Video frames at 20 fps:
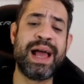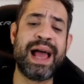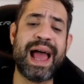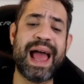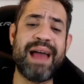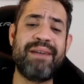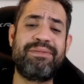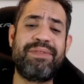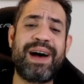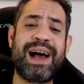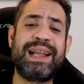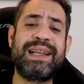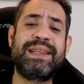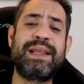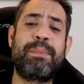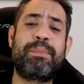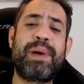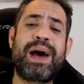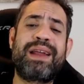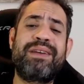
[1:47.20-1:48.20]
é
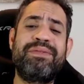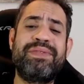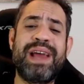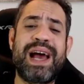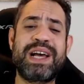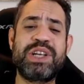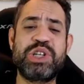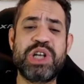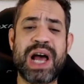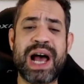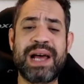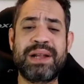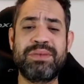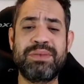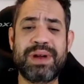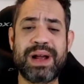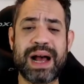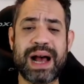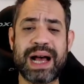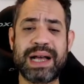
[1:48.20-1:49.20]
válida para viajar, no
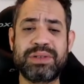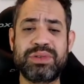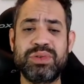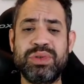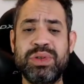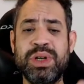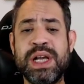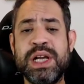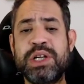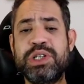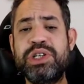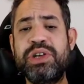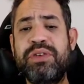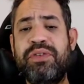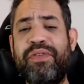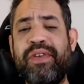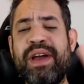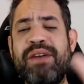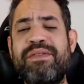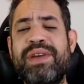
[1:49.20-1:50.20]
caso, de
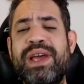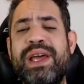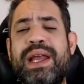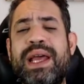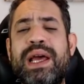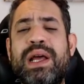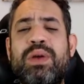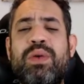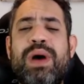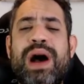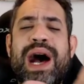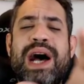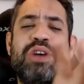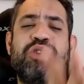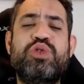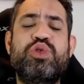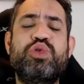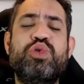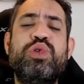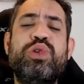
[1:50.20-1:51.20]
fevereiro a
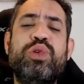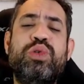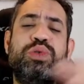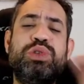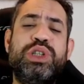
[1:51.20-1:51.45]
junho de